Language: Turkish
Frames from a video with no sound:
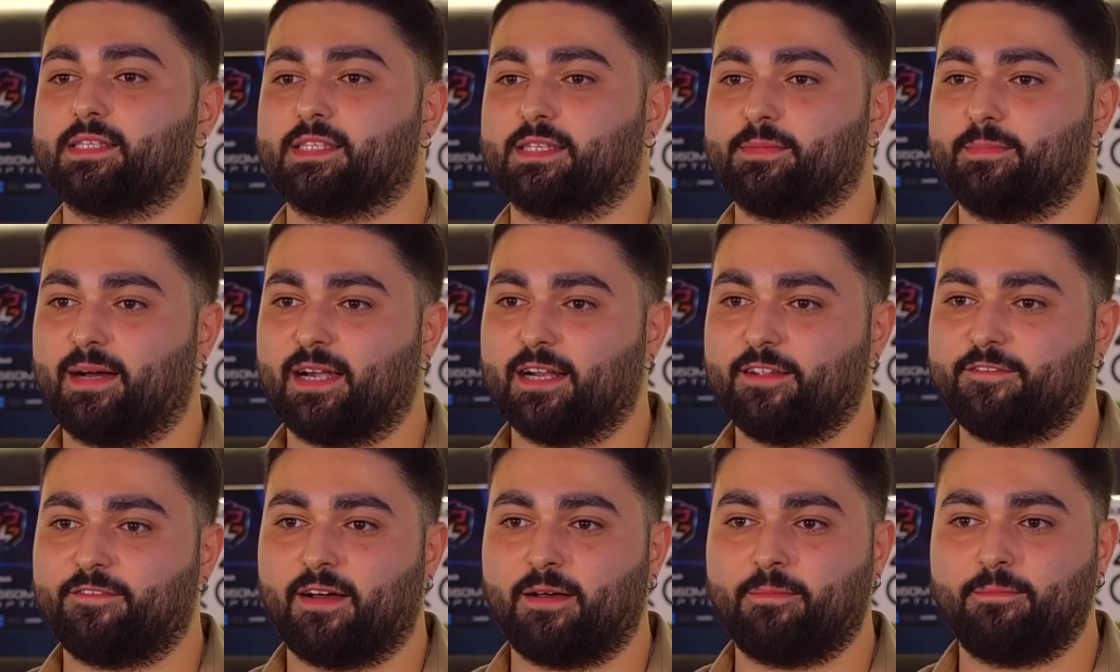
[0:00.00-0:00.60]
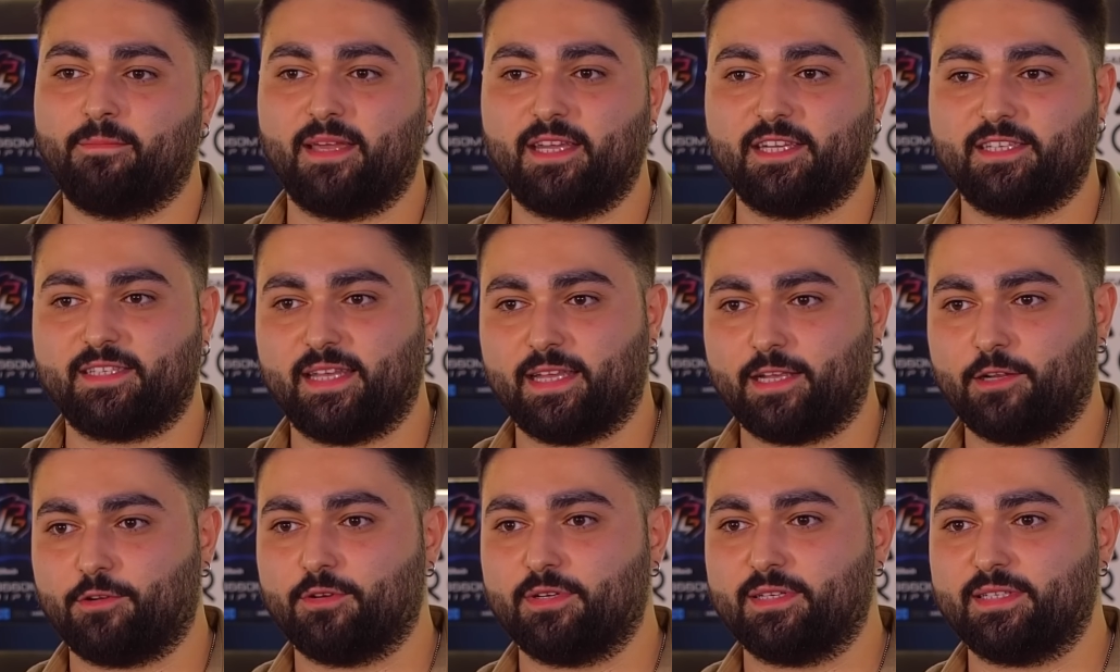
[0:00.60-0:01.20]
Smart Fan 5
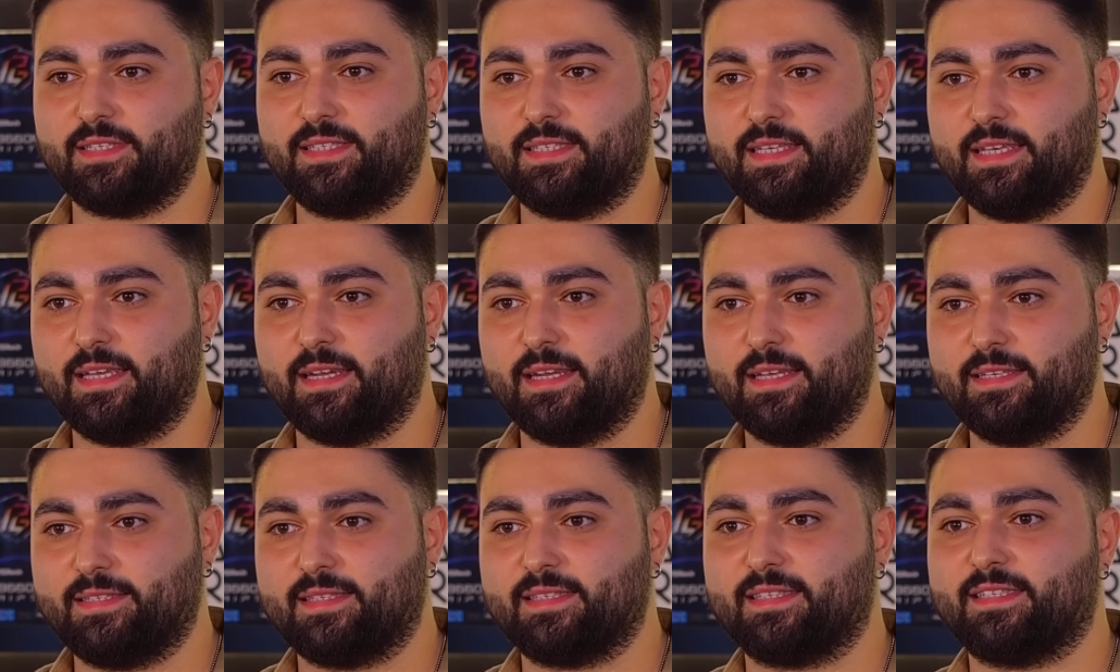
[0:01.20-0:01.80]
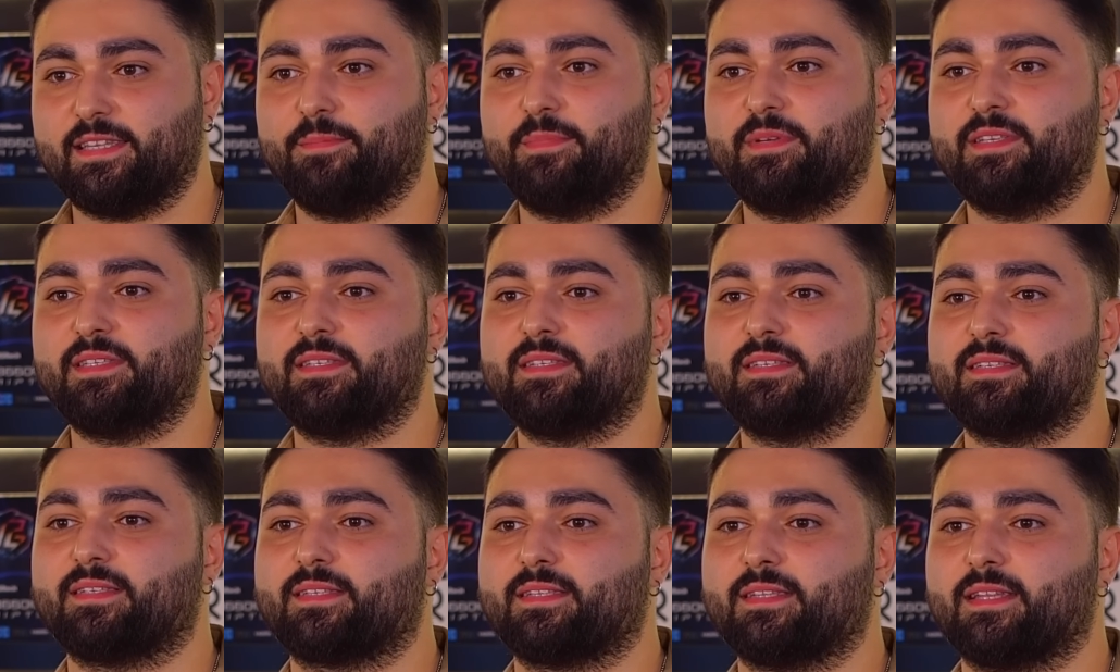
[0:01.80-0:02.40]
teknolojisi ile
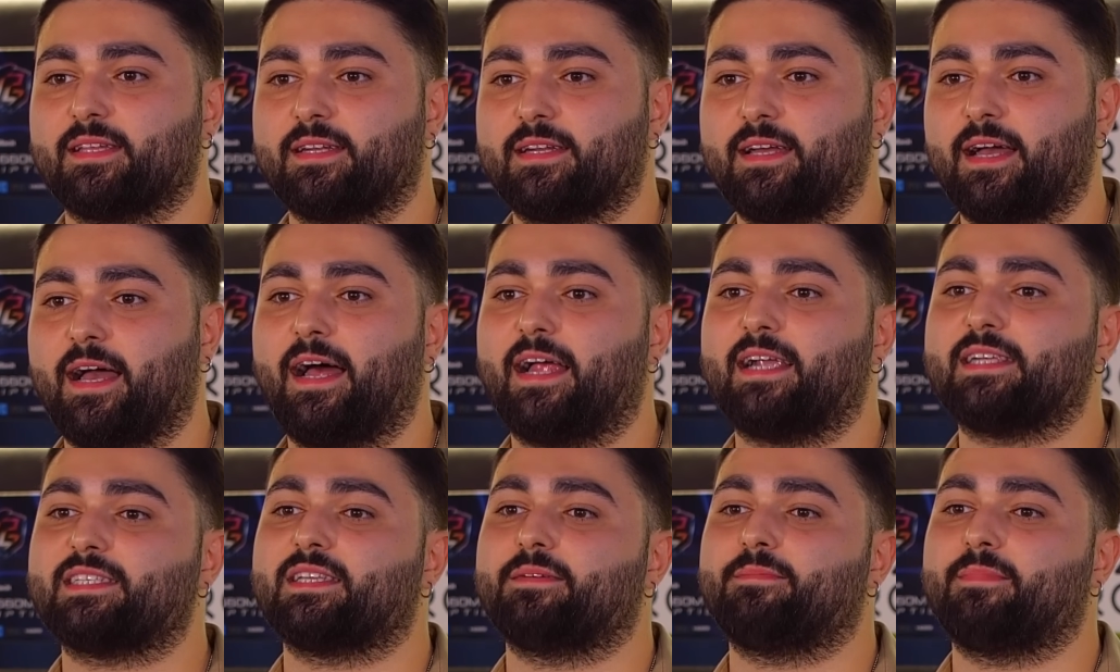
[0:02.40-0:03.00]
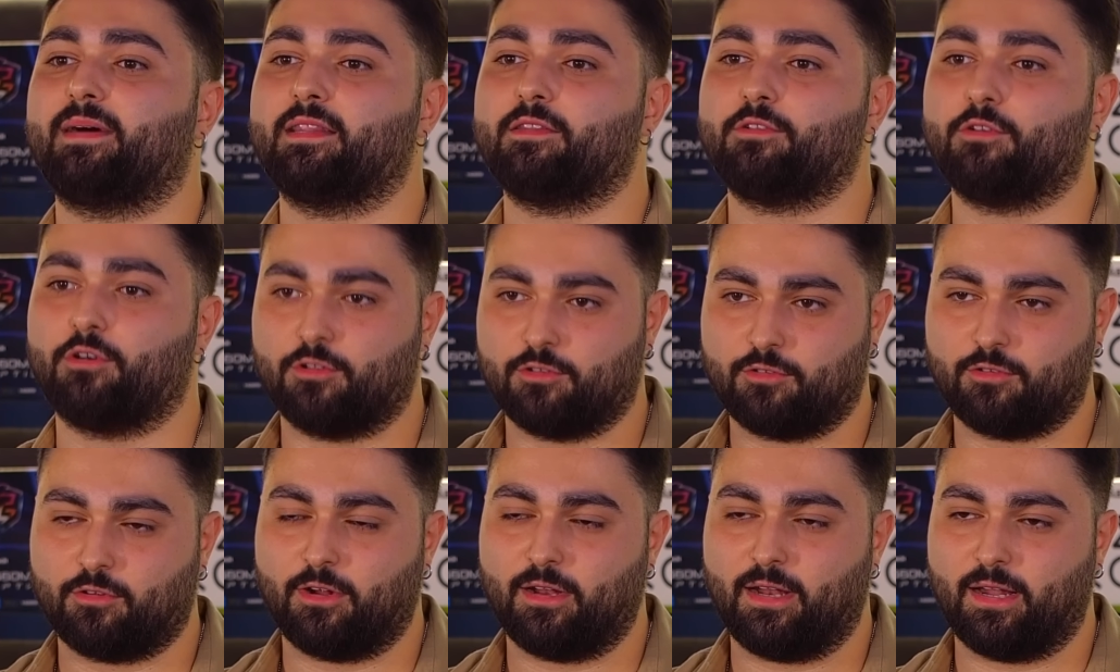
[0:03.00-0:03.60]
sisteminizin ısıları her zaman
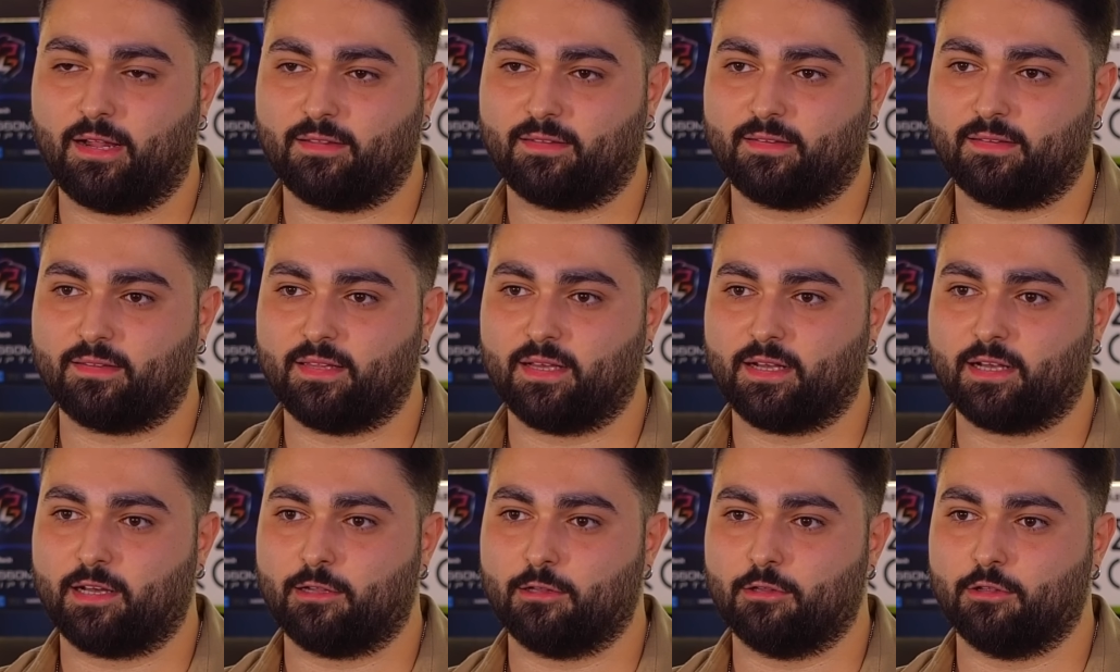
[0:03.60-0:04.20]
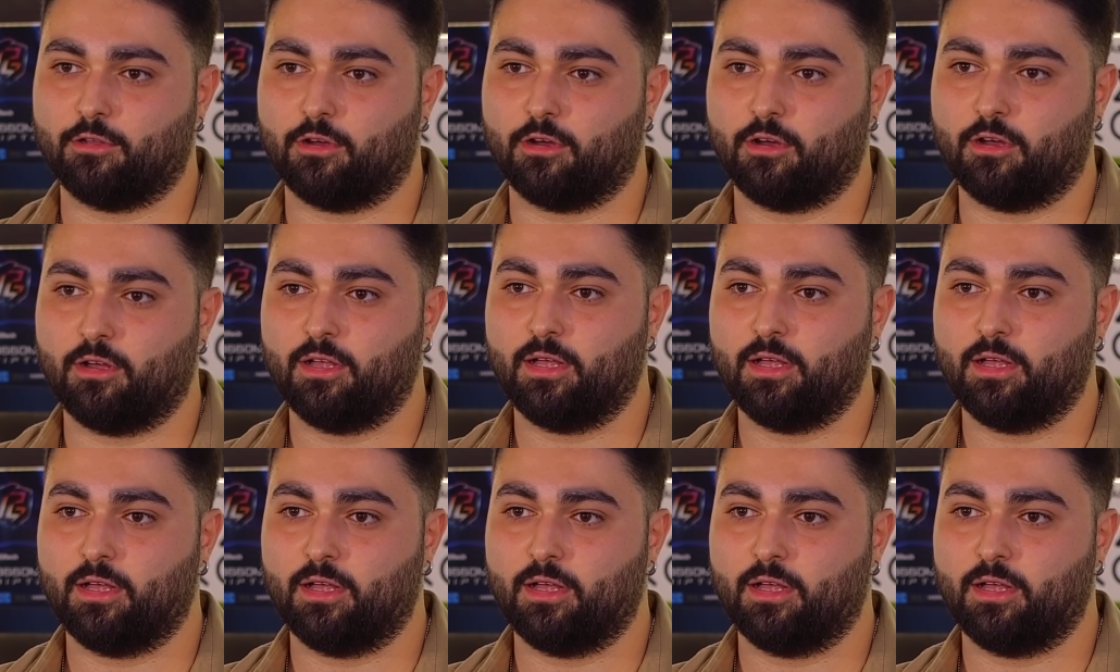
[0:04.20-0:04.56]
kontrol altında kalıyor.